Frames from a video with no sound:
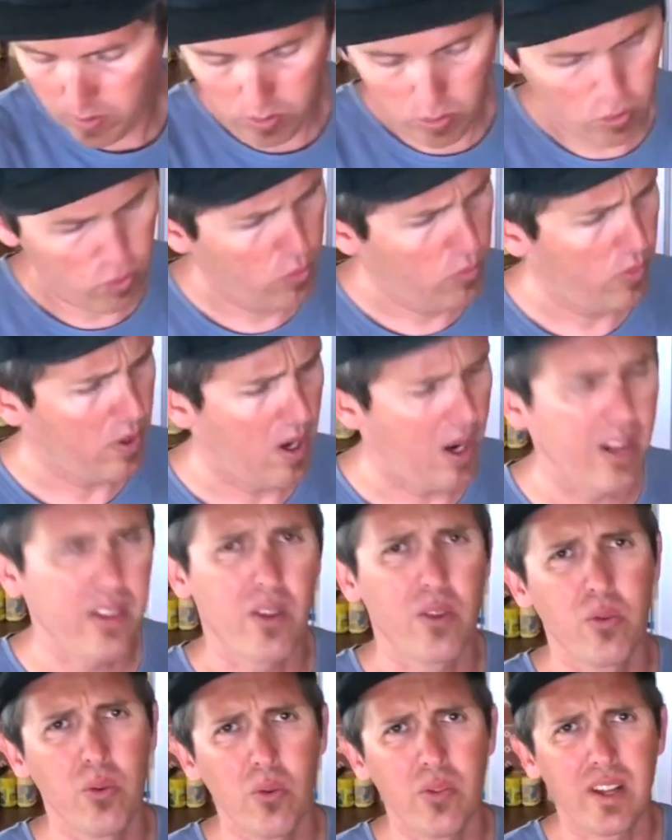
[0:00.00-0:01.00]
de jus de fruits. Alors
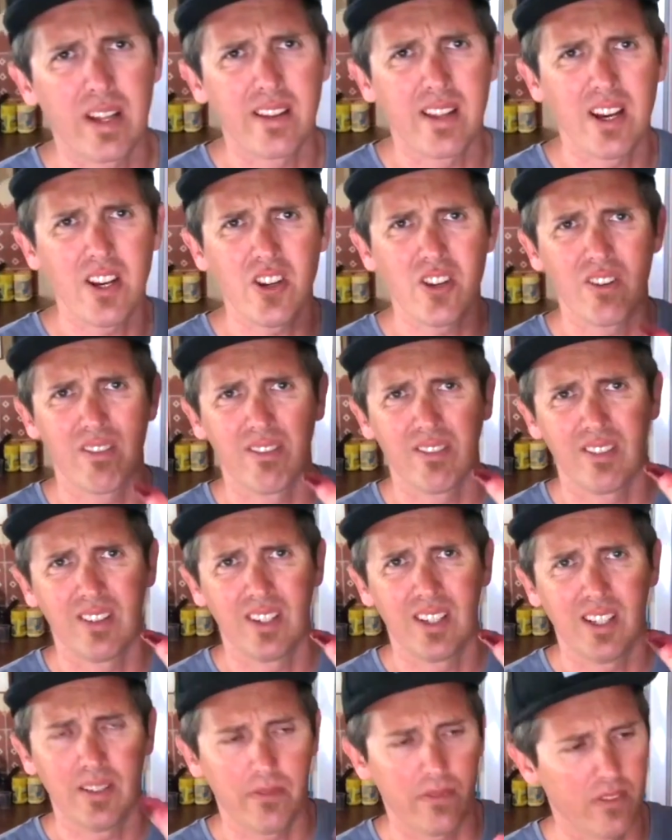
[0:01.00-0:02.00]
attention, ça tâche.
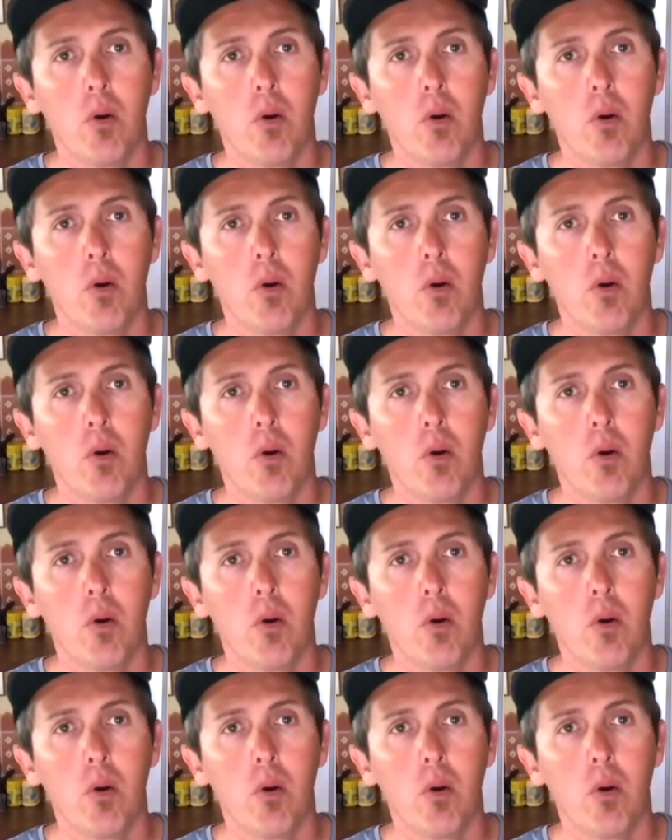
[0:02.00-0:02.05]
Voilà.